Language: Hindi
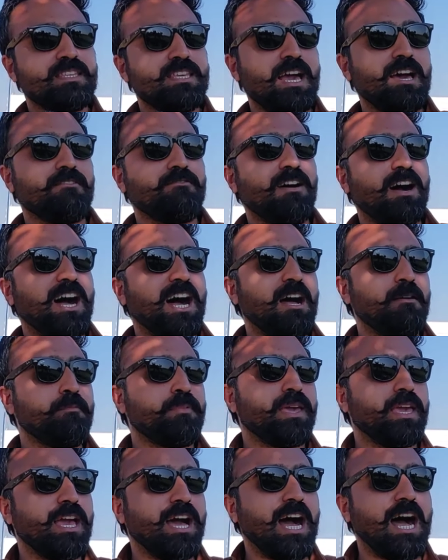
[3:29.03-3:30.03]
यार वहाँ
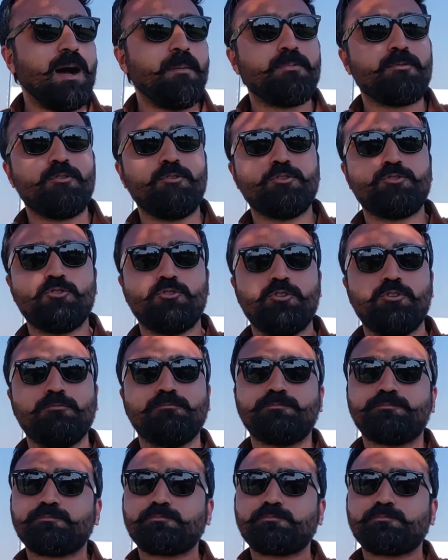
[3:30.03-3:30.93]
पे आपको जो